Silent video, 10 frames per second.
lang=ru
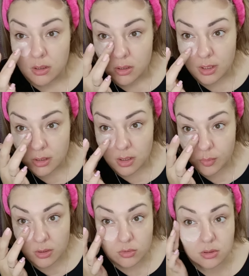Я такие
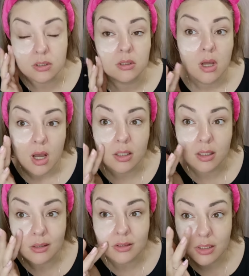продукты, она,
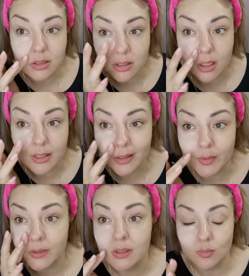знаете, такая
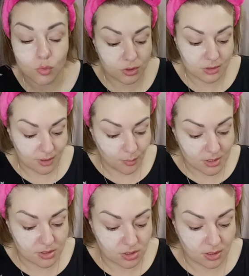кремово-муссовая
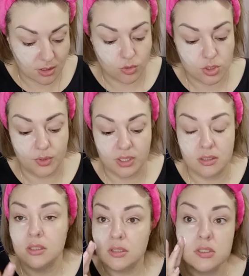масочка, такая очень
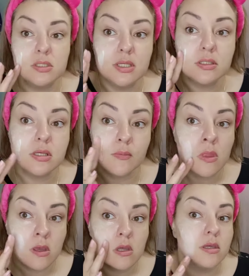приятной консистенции.
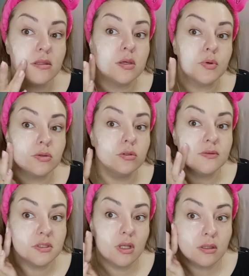Я такие продукты
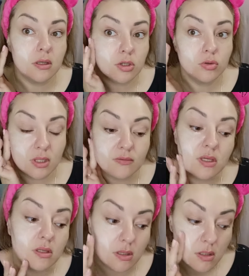всегда наношу и на
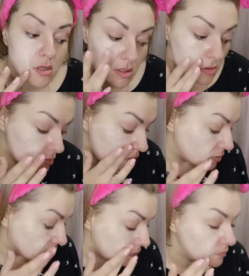веки.
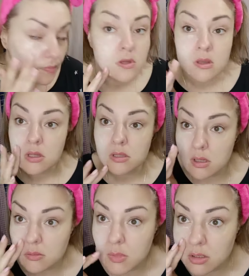Здорово.
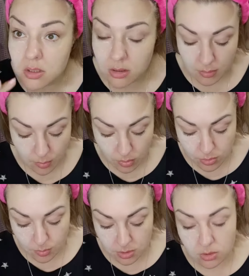Так, малыш к нам на
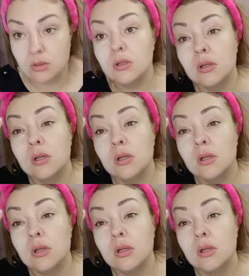помощь пришел.